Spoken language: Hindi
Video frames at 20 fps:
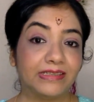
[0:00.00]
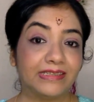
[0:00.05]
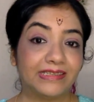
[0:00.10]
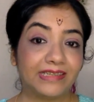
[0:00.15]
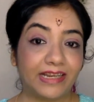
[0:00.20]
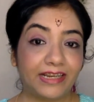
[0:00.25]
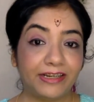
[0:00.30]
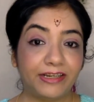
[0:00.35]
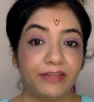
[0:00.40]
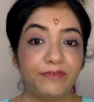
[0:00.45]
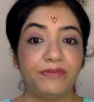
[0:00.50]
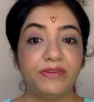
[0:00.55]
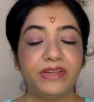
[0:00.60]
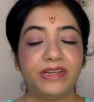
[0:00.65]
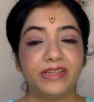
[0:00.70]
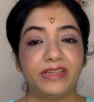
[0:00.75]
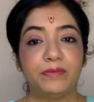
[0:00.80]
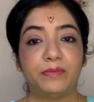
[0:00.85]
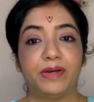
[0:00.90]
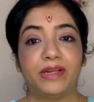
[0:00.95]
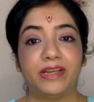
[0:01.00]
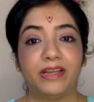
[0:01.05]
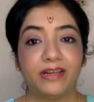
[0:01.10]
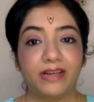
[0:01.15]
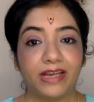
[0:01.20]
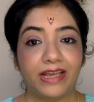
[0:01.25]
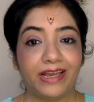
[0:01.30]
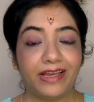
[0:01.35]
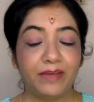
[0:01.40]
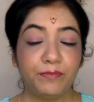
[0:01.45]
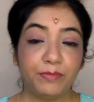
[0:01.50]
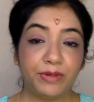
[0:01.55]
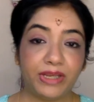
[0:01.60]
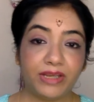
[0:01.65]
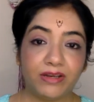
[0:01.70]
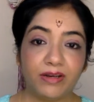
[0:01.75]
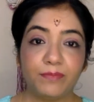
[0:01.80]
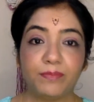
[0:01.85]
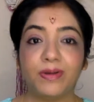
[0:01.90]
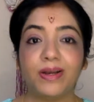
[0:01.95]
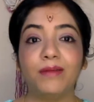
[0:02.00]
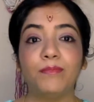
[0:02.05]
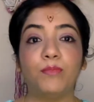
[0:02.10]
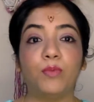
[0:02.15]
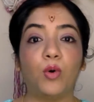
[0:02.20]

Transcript: साइंटिफिकली माना गया है ब्रेकअप का